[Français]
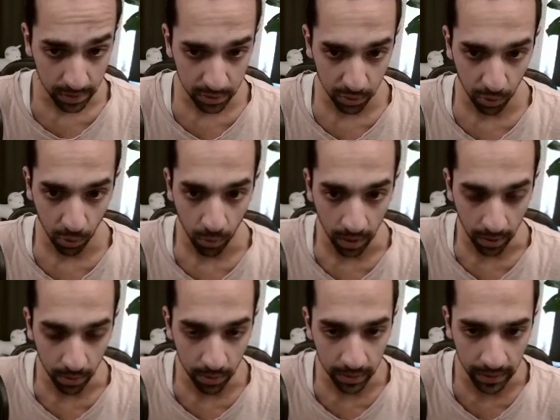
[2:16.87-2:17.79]
Roi.
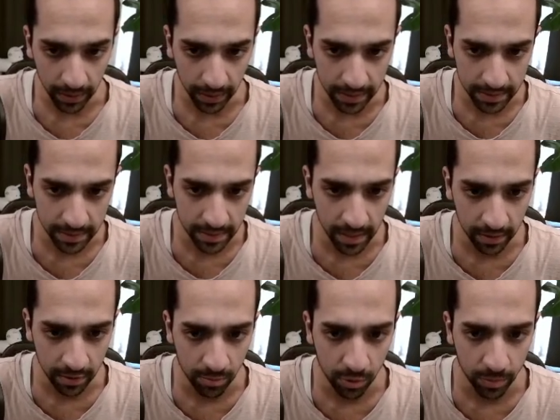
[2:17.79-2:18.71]
ok. Est-ce qu'il a
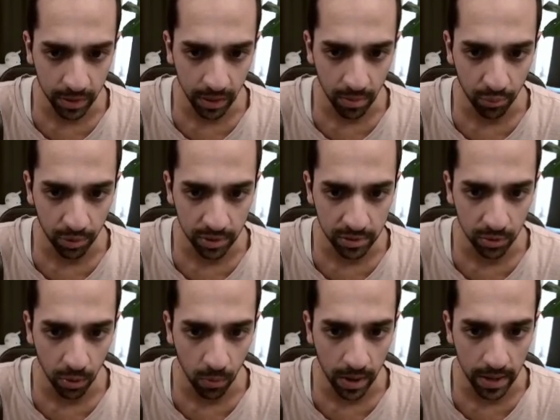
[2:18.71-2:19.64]
comme le mien un
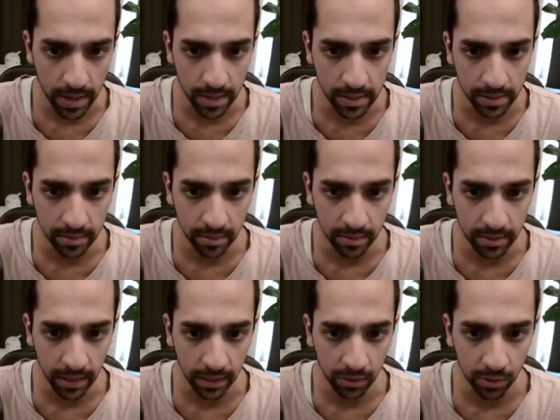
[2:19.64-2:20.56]
Roi élite
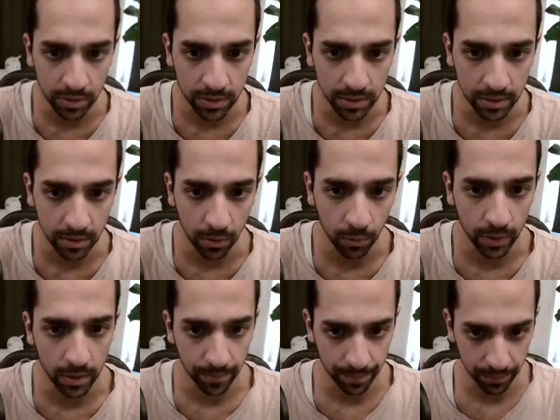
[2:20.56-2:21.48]
direct toxique Oui.